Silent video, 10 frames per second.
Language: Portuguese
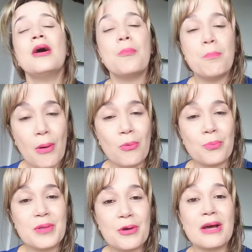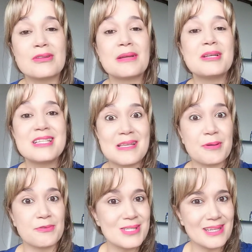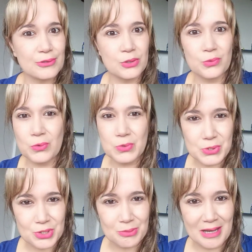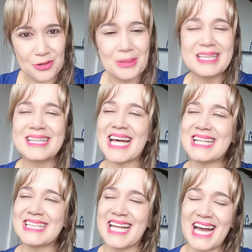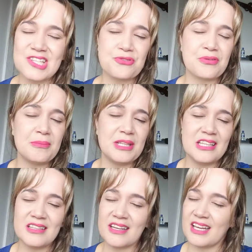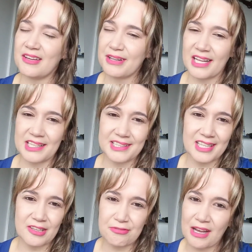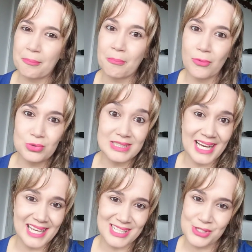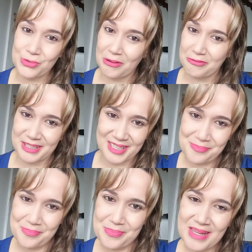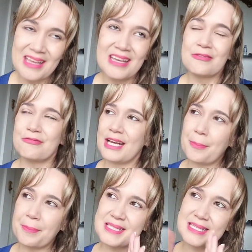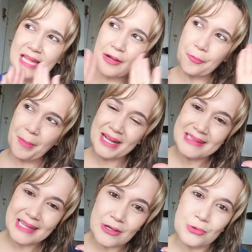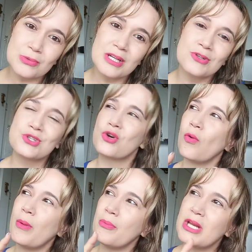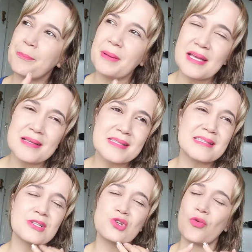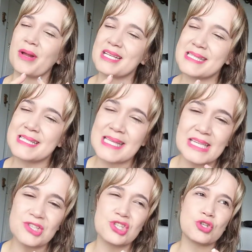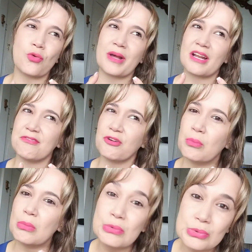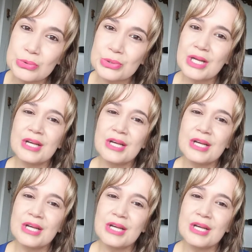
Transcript: Bom, eu quero também dizer para você que eu tenho um curso chamado Mentalidade Feminina Revelada que vai mudar a sua vida. Vai lhe apresentar um painel de como a mulher pensa, de como ela sente, de como ela vê o mundo.